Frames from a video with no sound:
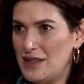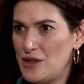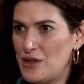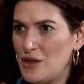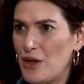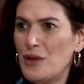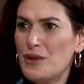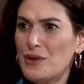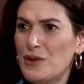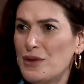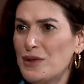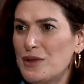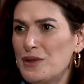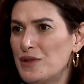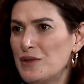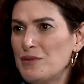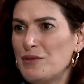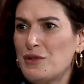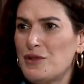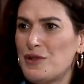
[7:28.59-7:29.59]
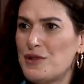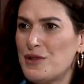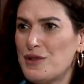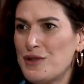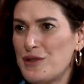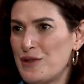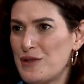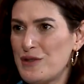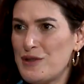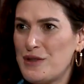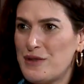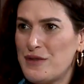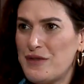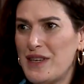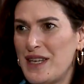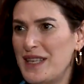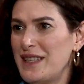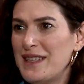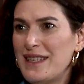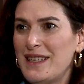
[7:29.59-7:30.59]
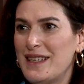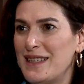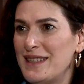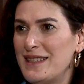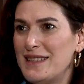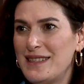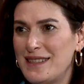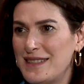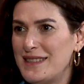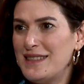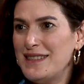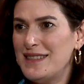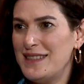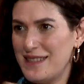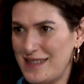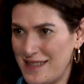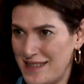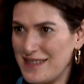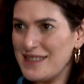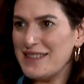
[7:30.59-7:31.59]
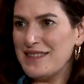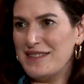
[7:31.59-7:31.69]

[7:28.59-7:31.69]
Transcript: Söndürmüşüz feneri.